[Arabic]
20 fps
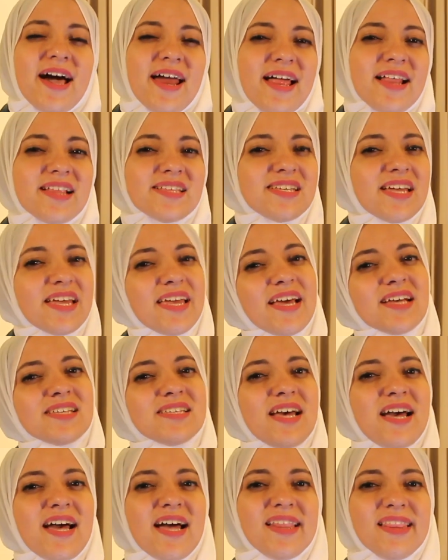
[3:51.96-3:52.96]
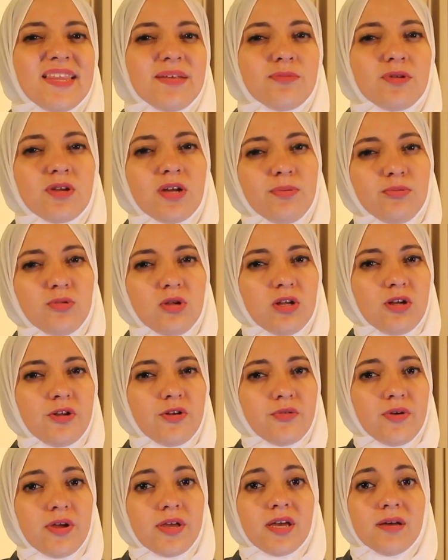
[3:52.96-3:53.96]
على لسان كذا حد من ابطال
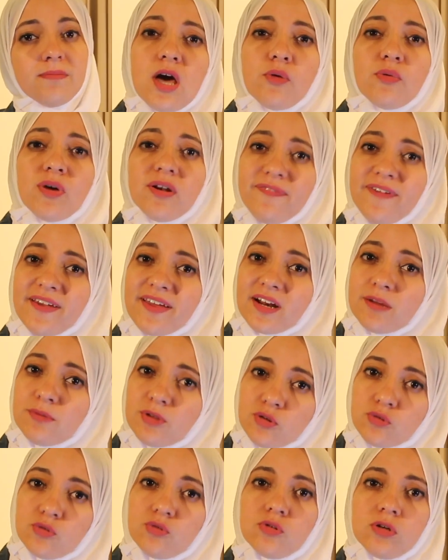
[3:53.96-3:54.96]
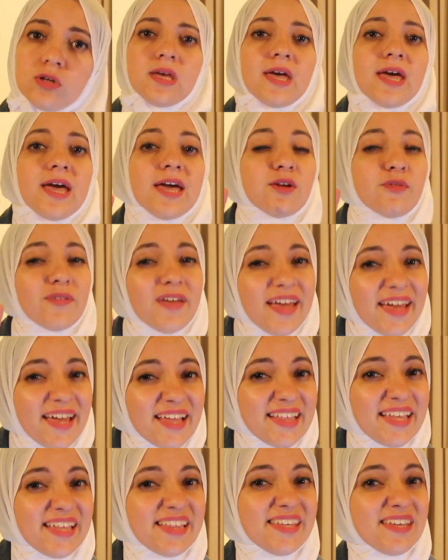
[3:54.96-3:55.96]
الروايه والفكره بتقول انه في
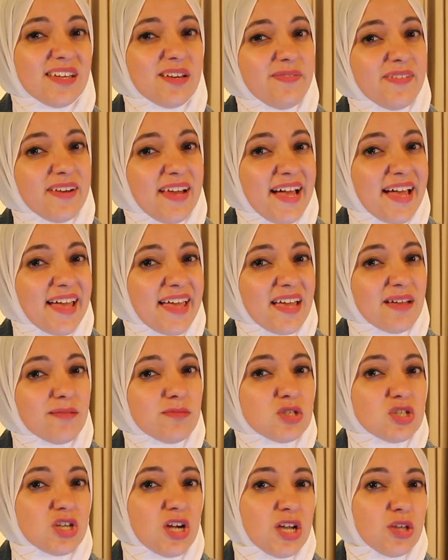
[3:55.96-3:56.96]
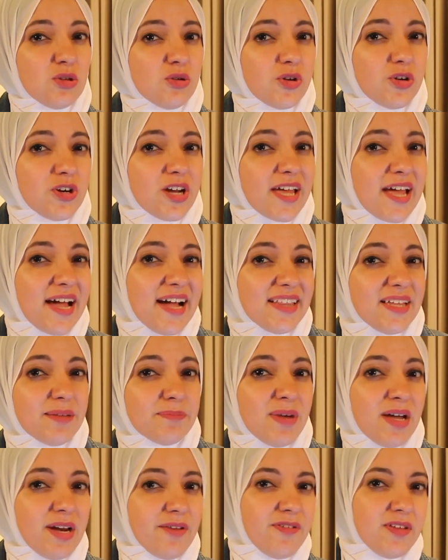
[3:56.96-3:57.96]
حاجات كتير في الحياه مش هيضرك
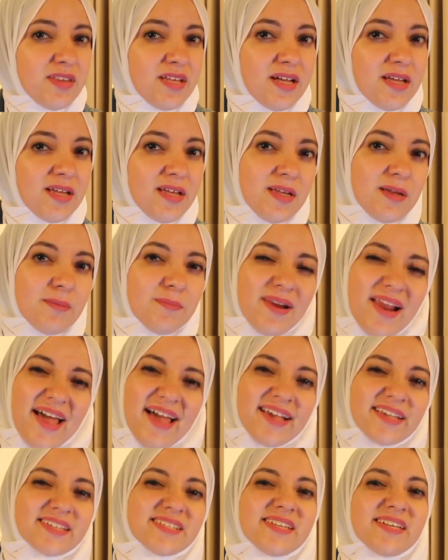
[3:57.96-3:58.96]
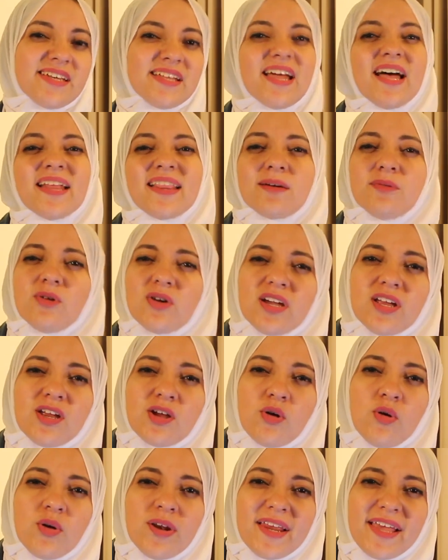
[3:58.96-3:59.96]
عدم معرفتها بالعكس يعني انت ممكن
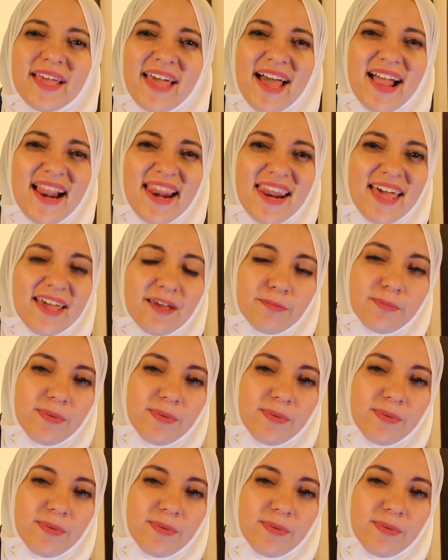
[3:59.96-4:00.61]
يكون جهلك